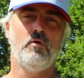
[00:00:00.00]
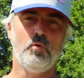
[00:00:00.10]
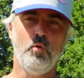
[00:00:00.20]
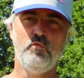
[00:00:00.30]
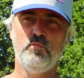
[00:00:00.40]
en
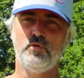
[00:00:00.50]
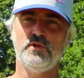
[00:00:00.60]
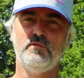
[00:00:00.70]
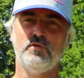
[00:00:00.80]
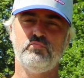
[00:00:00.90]
gros, vous
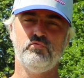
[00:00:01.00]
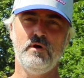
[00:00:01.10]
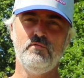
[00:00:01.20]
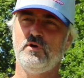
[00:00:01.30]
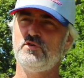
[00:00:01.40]
prenez votre poids,
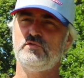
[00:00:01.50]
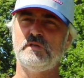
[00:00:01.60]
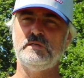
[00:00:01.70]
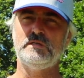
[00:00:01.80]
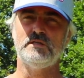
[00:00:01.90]
vous
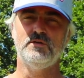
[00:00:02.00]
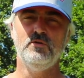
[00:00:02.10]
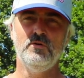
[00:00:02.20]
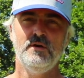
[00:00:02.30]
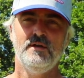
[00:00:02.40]
rajoutez 10
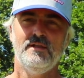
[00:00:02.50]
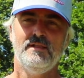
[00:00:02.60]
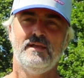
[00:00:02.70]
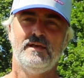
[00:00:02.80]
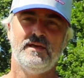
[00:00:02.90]
kg,
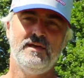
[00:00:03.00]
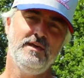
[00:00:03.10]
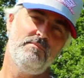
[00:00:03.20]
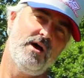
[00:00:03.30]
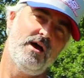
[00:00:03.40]

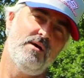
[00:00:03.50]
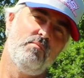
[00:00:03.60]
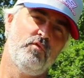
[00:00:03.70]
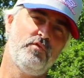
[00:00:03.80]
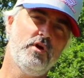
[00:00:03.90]
et ben,
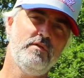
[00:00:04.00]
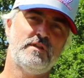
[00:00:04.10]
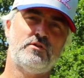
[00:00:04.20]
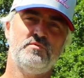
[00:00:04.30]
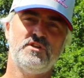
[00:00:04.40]
mon foil il va
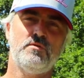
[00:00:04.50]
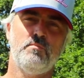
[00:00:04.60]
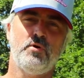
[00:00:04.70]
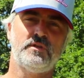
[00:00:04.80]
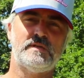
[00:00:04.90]
être obligé de
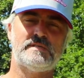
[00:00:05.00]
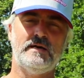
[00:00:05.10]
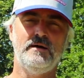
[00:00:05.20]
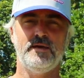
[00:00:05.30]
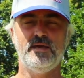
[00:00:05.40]
porter
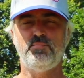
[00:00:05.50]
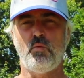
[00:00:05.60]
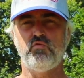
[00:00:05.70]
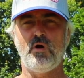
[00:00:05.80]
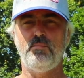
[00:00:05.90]
ça. Et pour
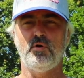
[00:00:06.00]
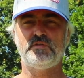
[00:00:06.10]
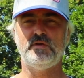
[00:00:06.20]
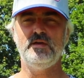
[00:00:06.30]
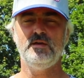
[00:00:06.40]
pouvoir
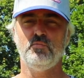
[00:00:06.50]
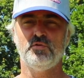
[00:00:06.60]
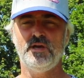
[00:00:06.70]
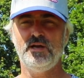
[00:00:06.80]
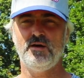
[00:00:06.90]
porter,
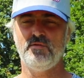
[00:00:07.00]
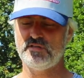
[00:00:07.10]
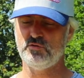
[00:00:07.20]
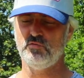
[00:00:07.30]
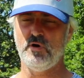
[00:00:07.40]
mon aile, elle va
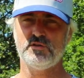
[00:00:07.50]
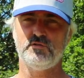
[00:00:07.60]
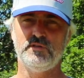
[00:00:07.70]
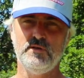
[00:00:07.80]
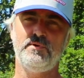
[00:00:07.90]
se devoir se
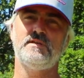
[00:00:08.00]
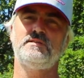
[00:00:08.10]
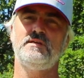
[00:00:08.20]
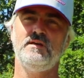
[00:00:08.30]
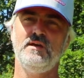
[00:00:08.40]

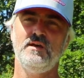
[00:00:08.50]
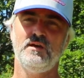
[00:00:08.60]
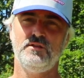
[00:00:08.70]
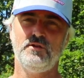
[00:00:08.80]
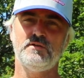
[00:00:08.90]
déplacer
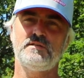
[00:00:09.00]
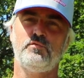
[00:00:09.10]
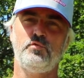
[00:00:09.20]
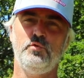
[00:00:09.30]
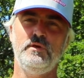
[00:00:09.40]
dans un
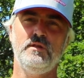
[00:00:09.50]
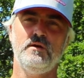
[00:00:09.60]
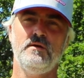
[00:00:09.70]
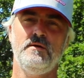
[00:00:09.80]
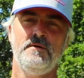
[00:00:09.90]
fluide
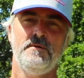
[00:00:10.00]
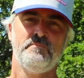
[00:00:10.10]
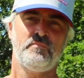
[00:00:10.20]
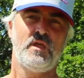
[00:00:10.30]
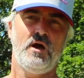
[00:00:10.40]

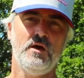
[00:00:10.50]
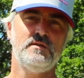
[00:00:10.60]
à une